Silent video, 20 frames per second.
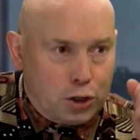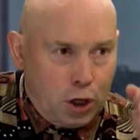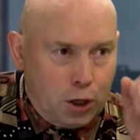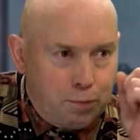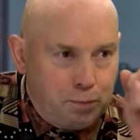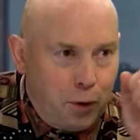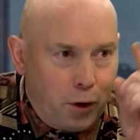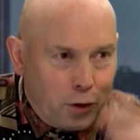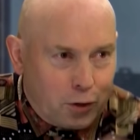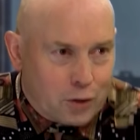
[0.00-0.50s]

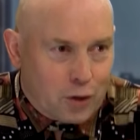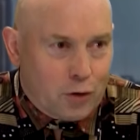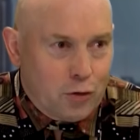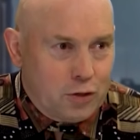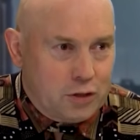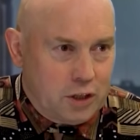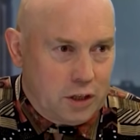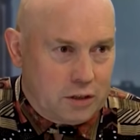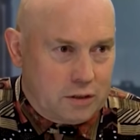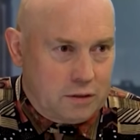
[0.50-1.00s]
сих пор
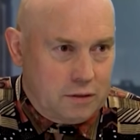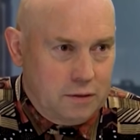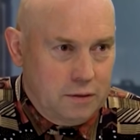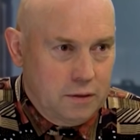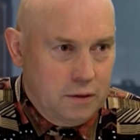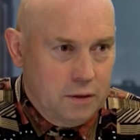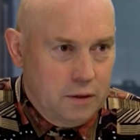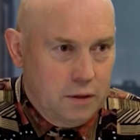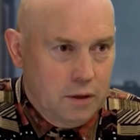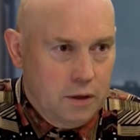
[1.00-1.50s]
крутят.
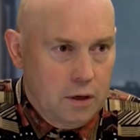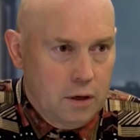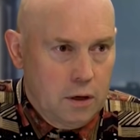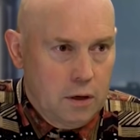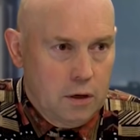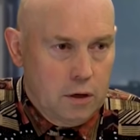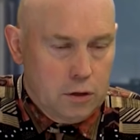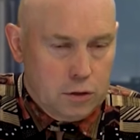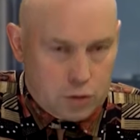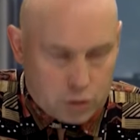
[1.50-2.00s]

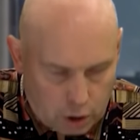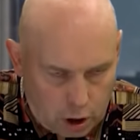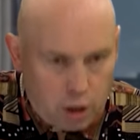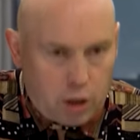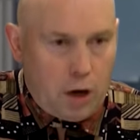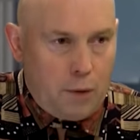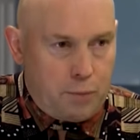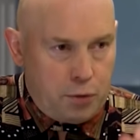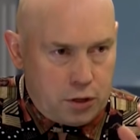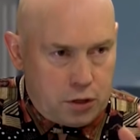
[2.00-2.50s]

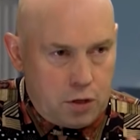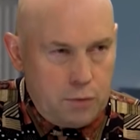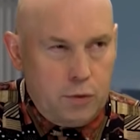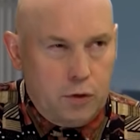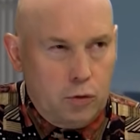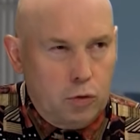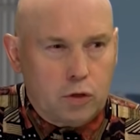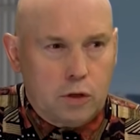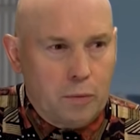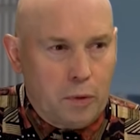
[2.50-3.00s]

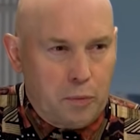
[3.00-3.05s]
45-минутный,